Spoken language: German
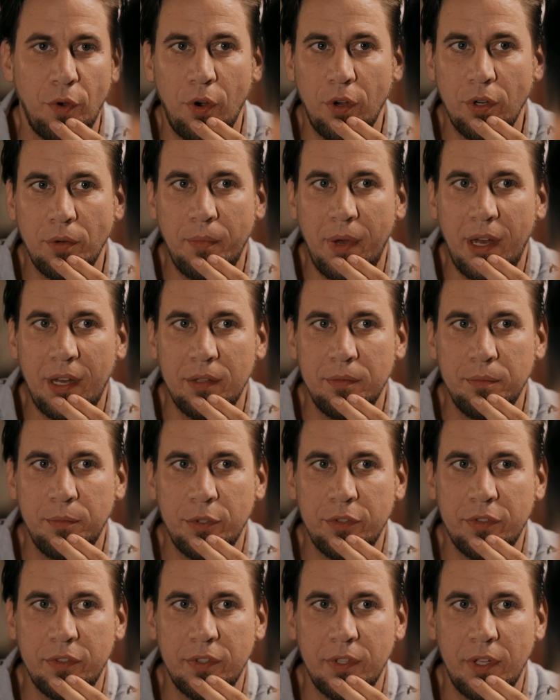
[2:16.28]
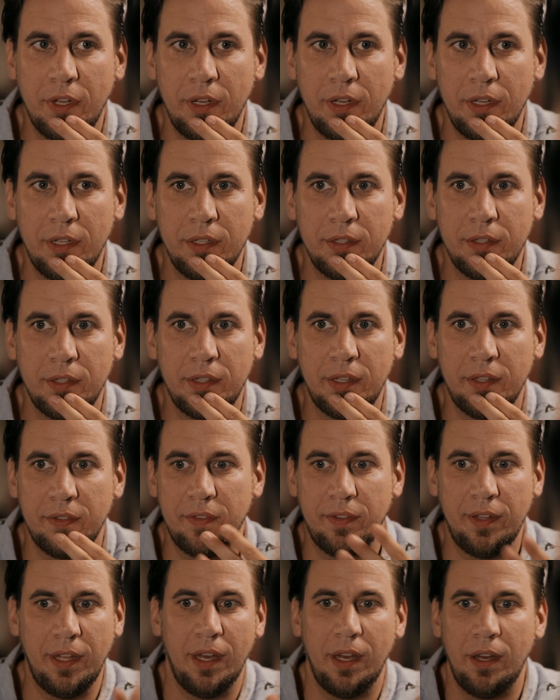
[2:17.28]
Sorgen machen muss, äh,
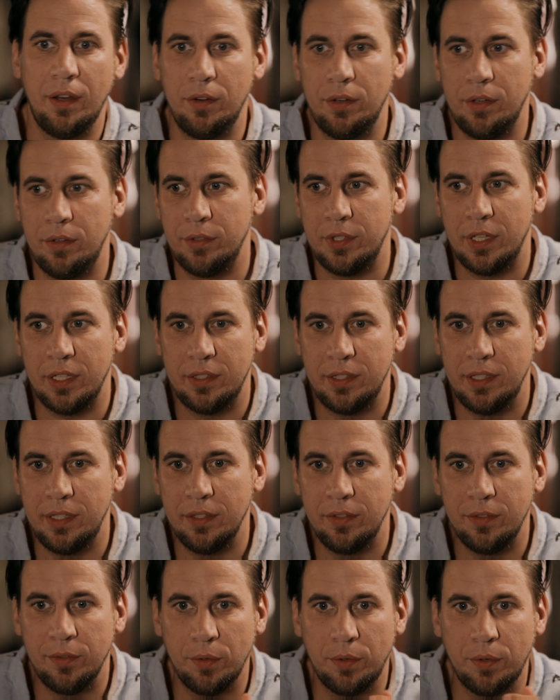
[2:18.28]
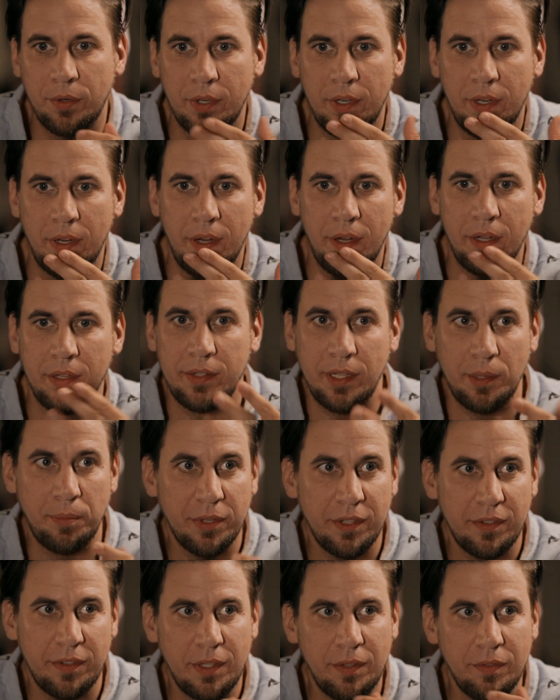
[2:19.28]
dass der oder die so äh,
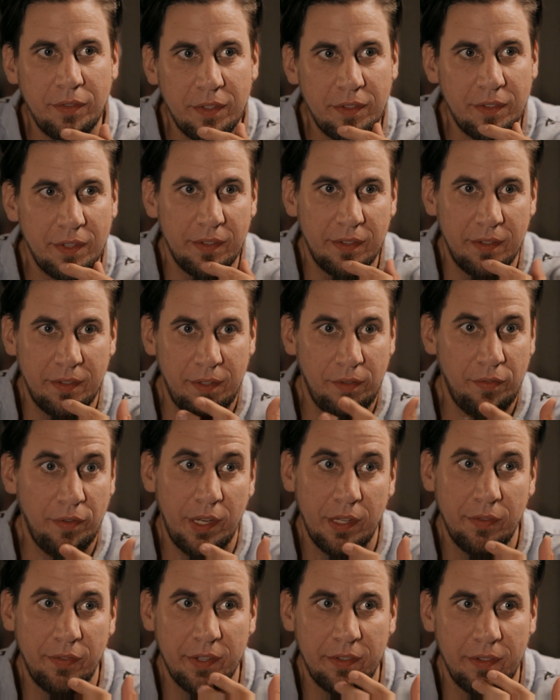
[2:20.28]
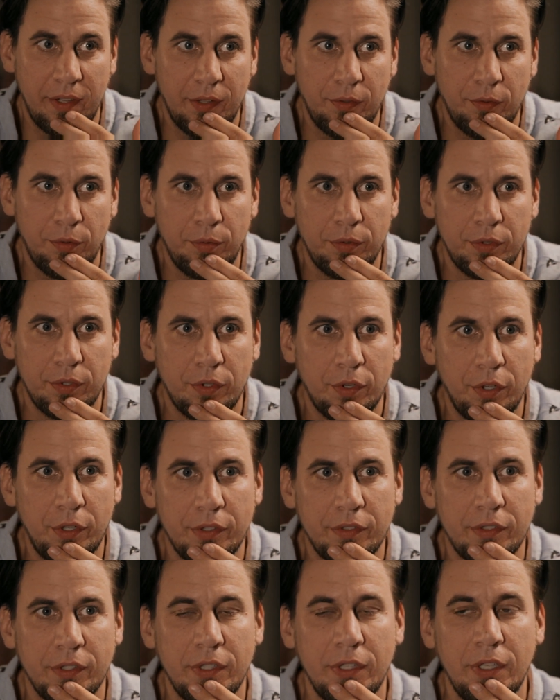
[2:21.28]
depressiv ist, dass er sich vielleicht was antun
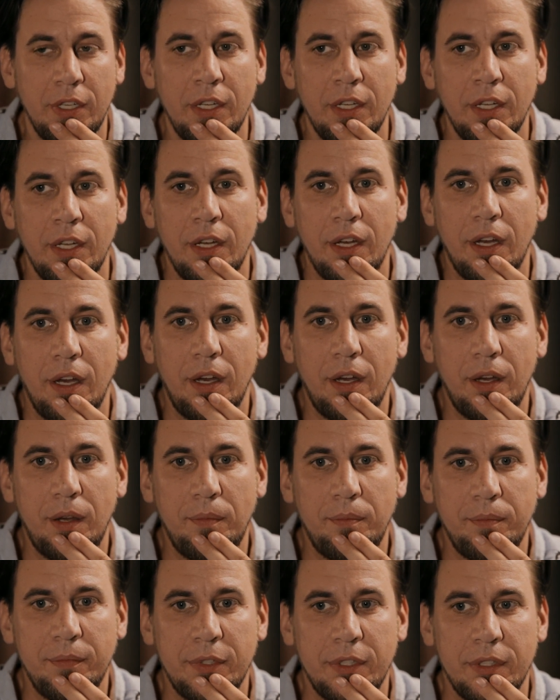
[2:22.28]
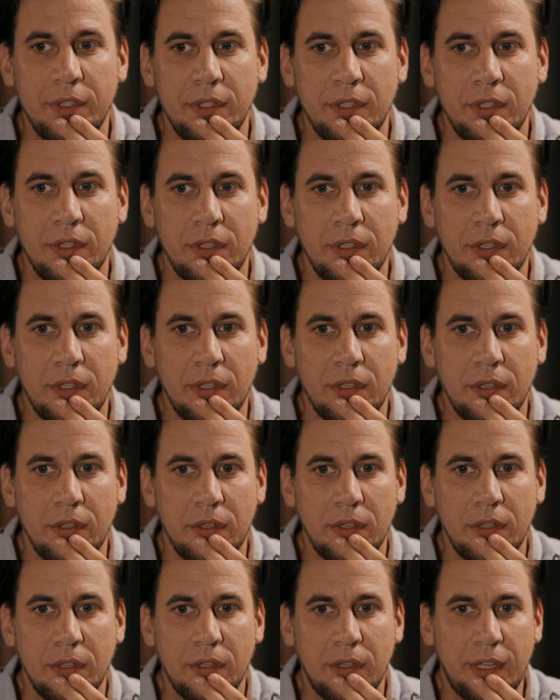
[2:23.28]
könnte. Ähm,
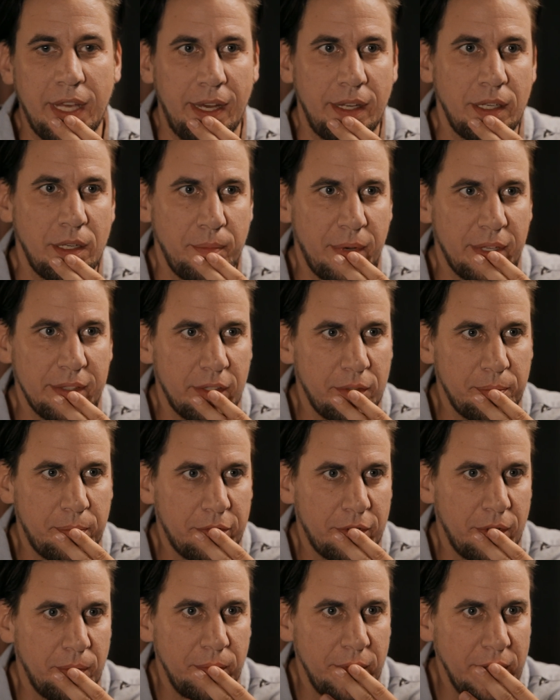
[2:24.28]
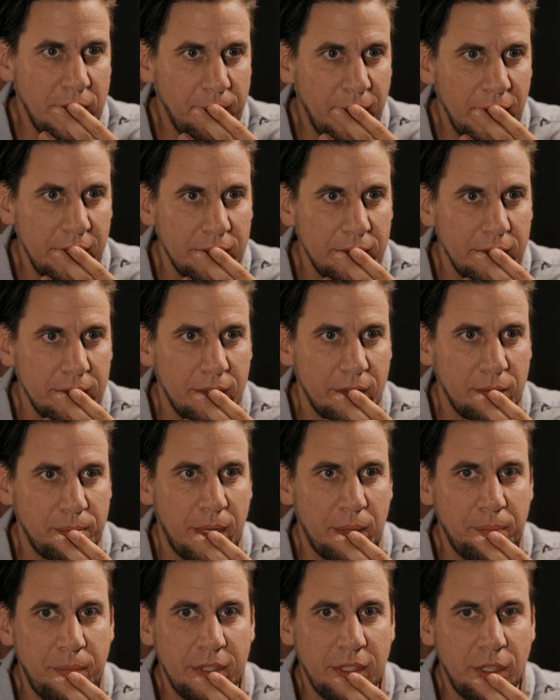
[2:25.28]
gerne macht das bestimmt niemand. Das
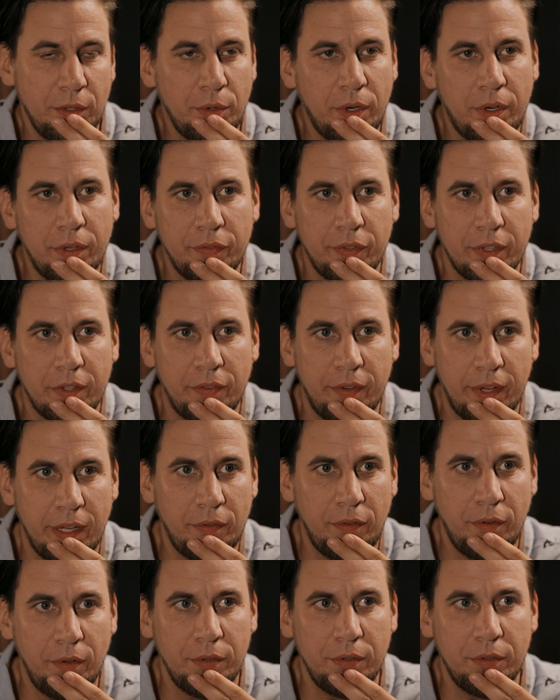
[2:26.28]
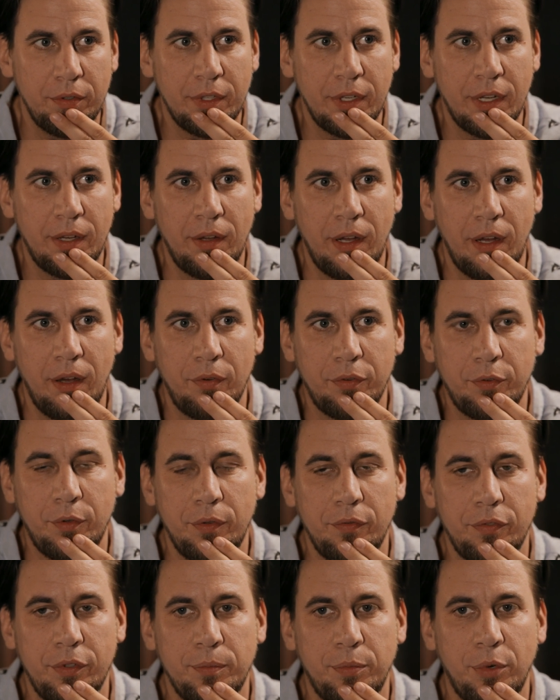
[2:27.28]
macht man ja nur aus Verzweiflung oder
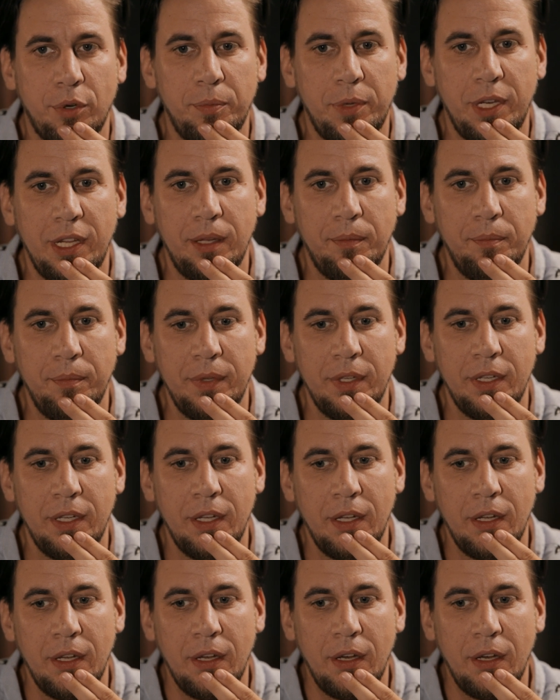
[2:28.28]
aufgrund von Problemen.